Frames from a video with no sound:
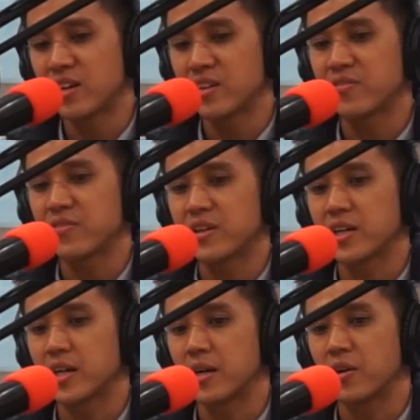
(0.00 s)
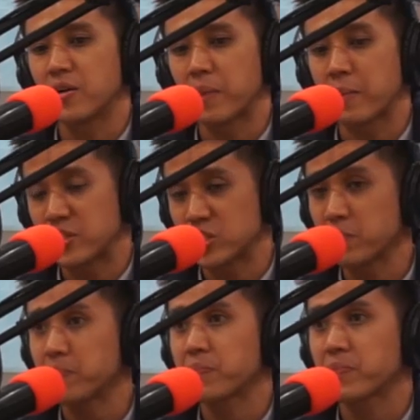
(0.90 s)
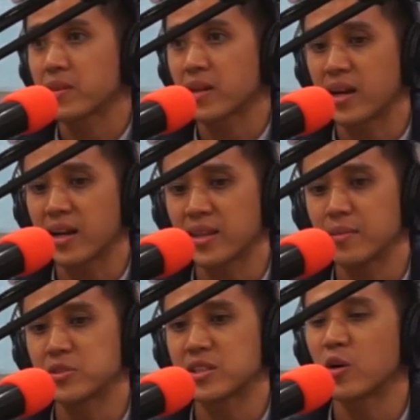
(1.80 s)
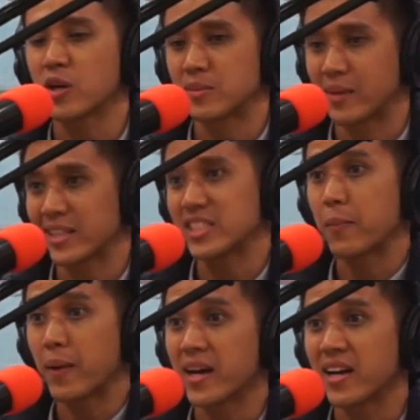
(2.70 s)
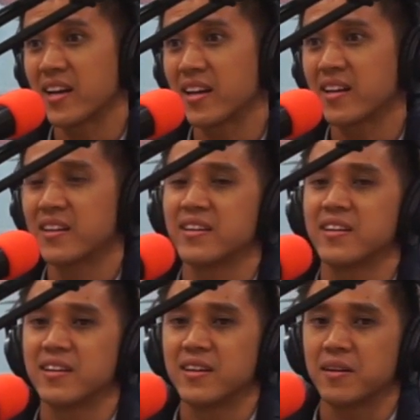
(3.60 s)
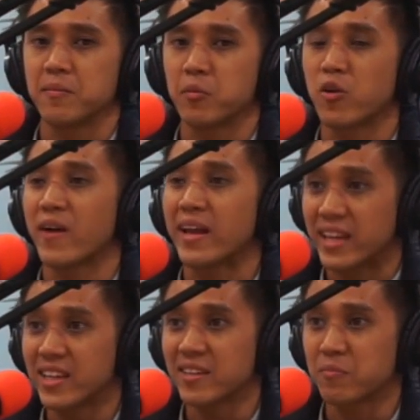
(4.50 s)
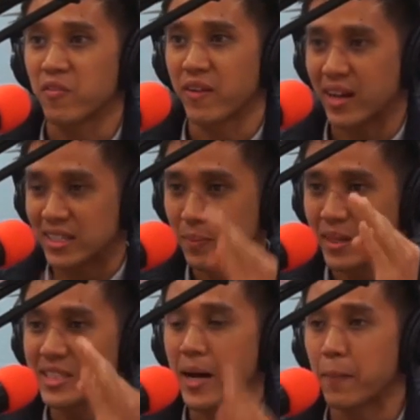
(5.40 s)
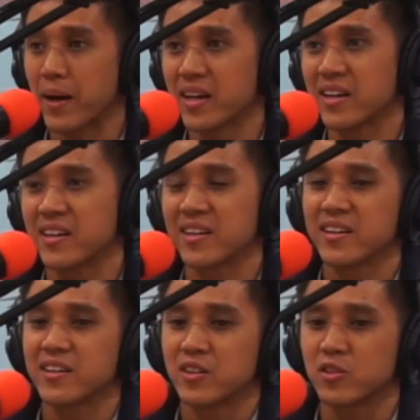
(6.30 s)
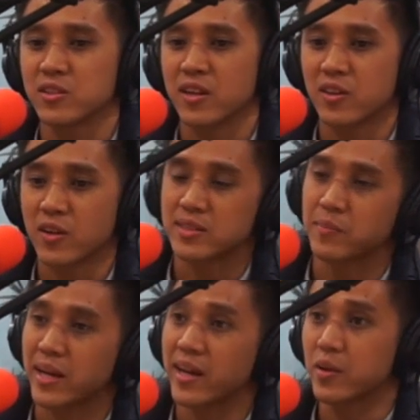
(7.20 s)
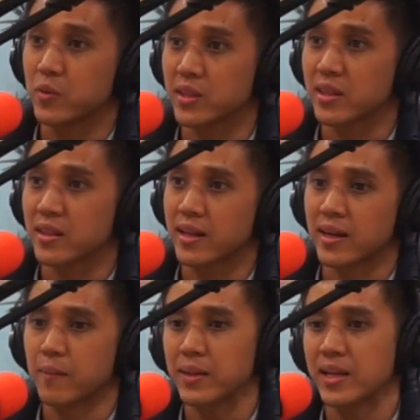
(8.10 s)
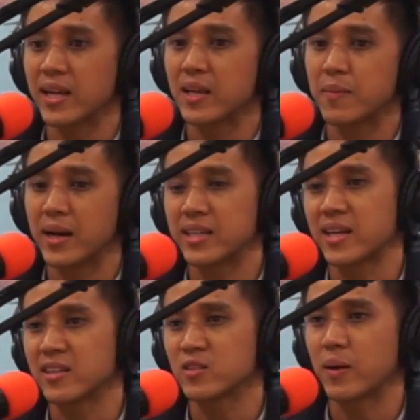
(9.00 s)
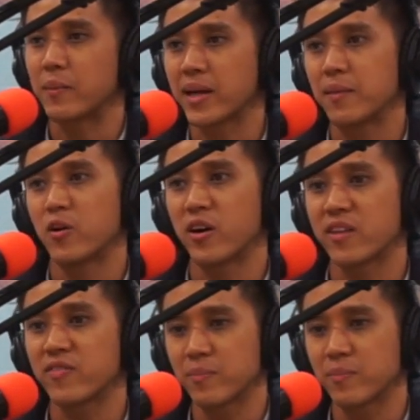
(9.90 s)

of uh, membership uh -huh. karena kita mesti tahu customer kita siapa yes profiling profile uh -huh. customernya siapa uh -huh terus udah gitu kasih mereka reward dan keempat adalah gimana caranya supaya mereka mau nge-refer